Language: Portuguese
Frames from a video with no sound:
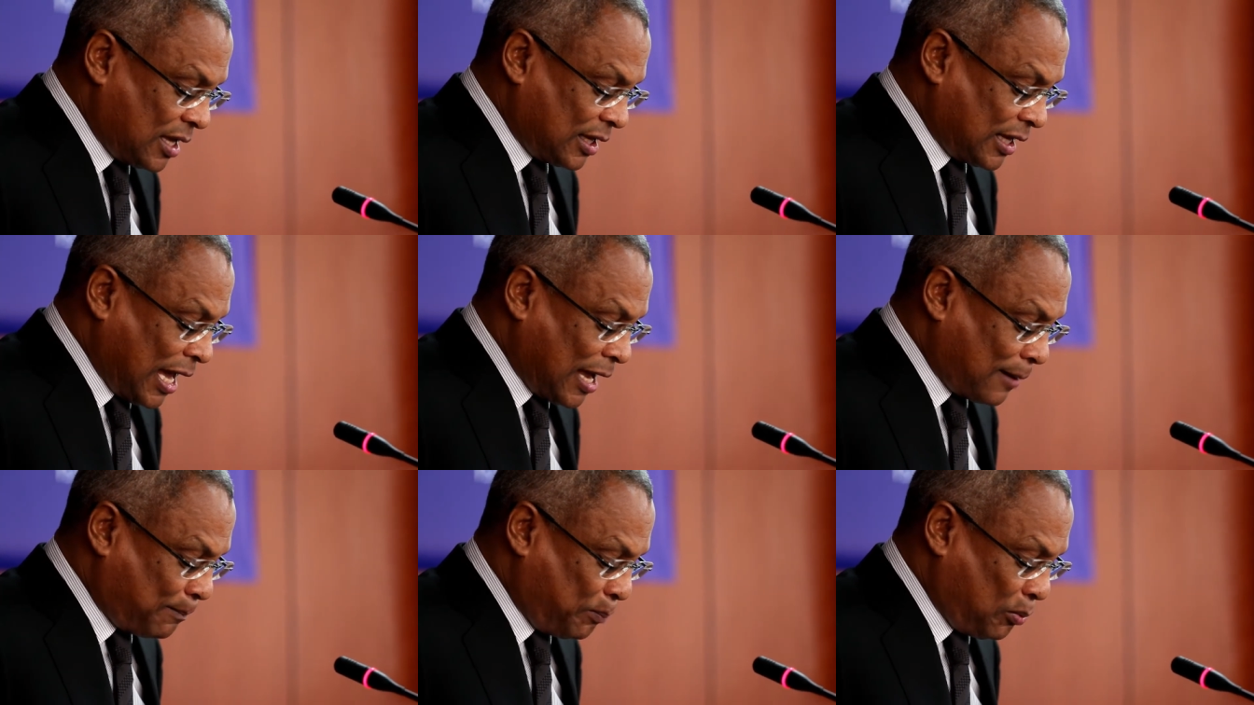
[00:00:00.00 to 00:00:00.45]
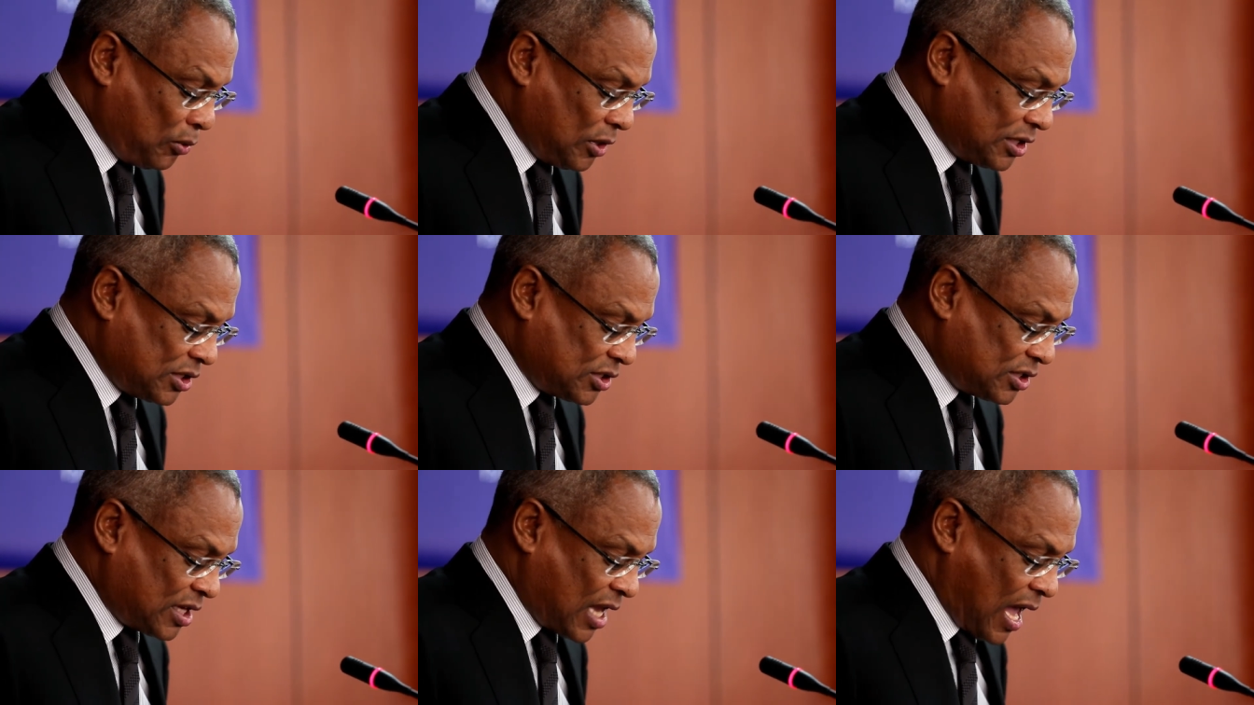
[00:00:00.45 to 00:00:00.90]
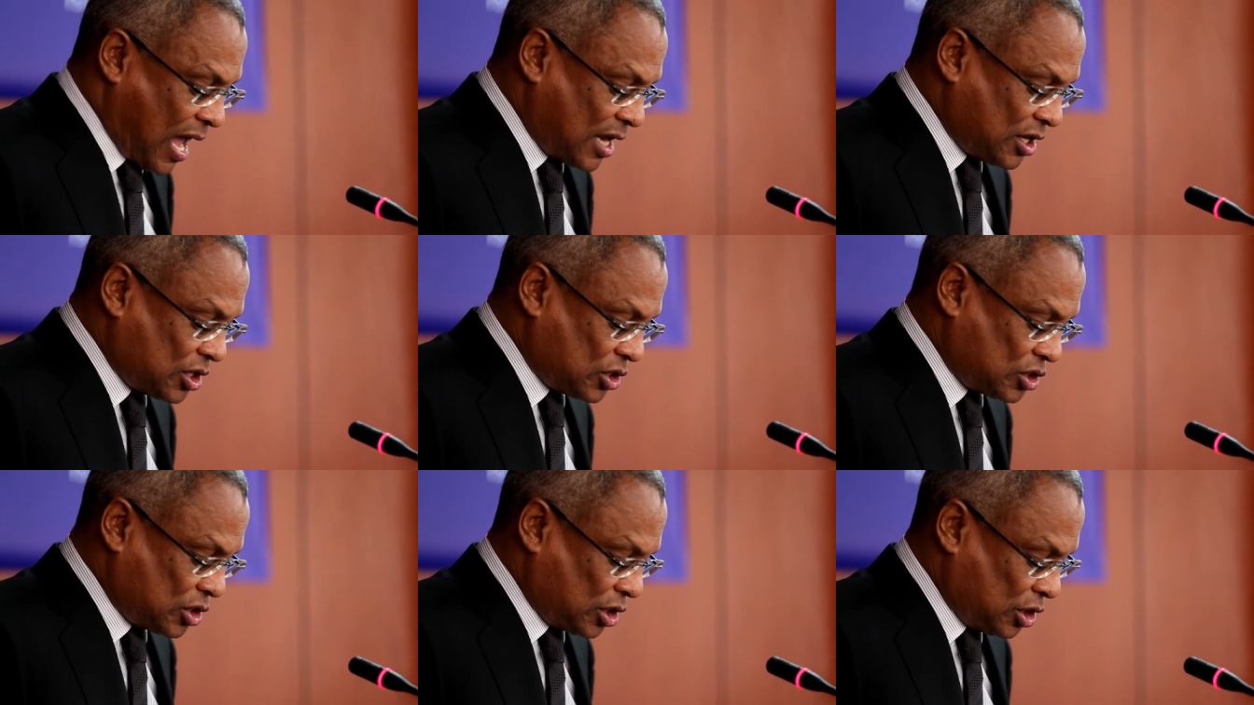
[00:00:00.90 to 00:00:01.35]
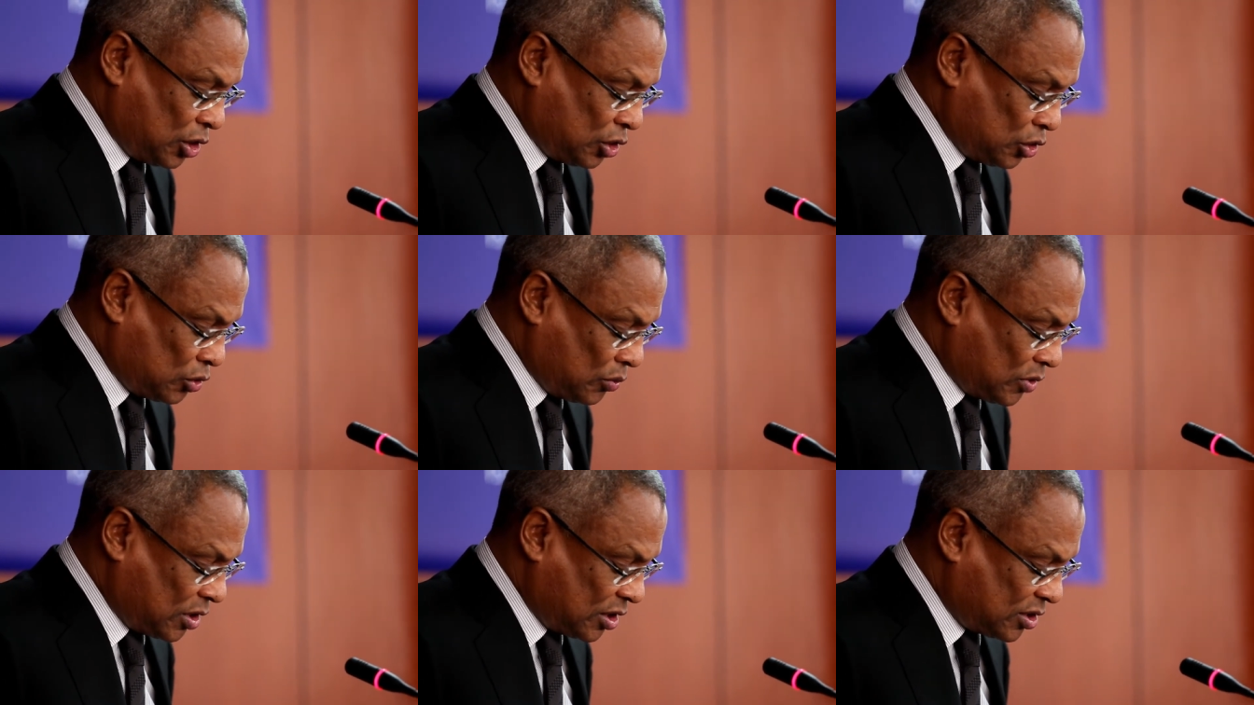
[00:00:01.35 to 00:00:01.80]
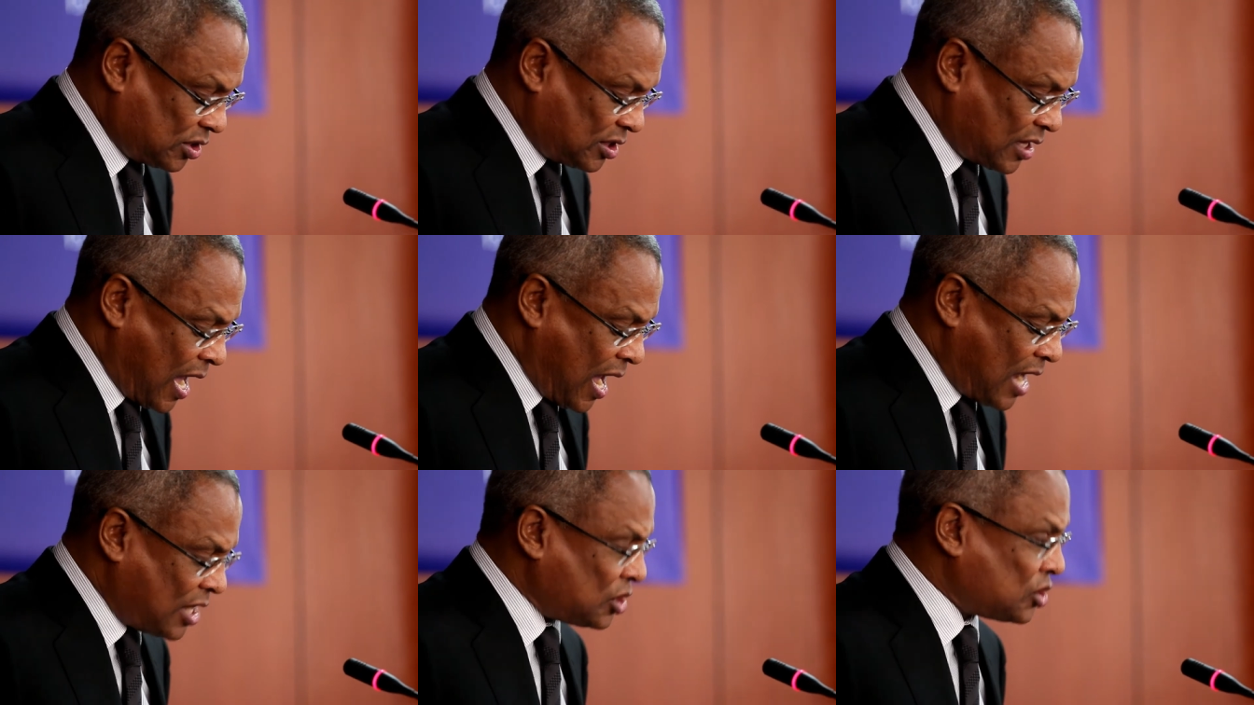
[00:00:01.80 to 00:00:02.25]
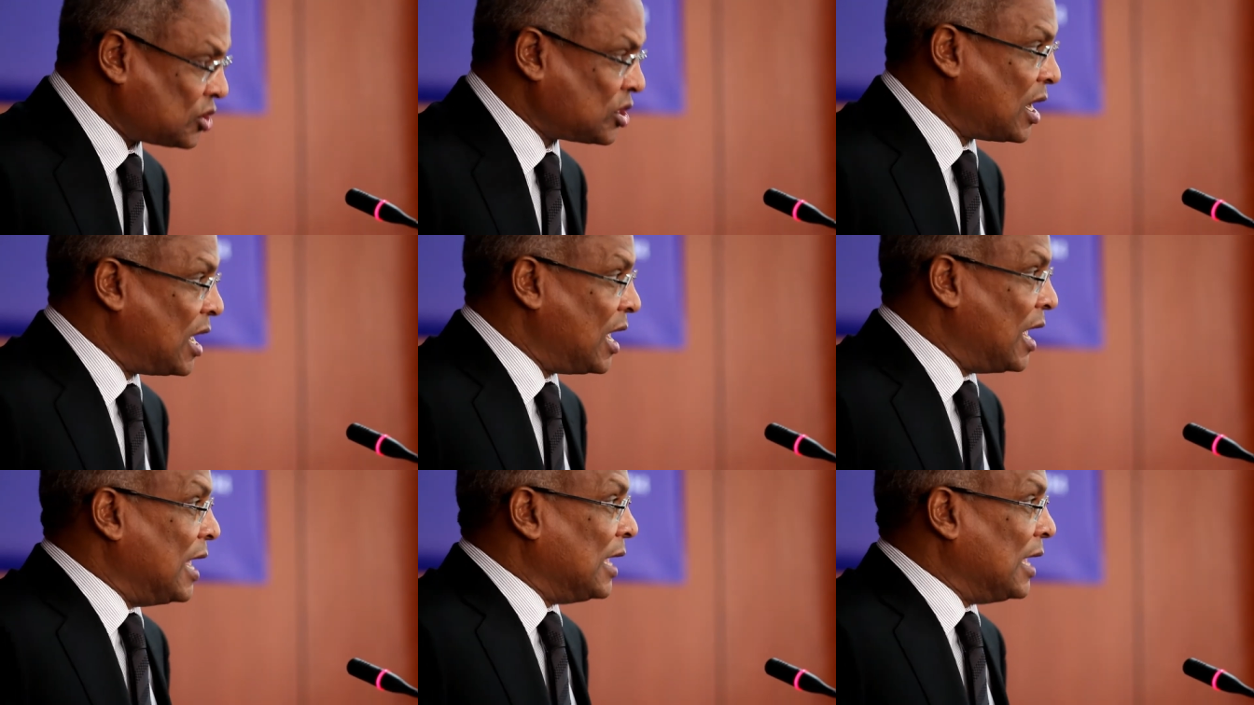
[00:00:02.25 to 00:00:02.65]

quer policiais e judiciais,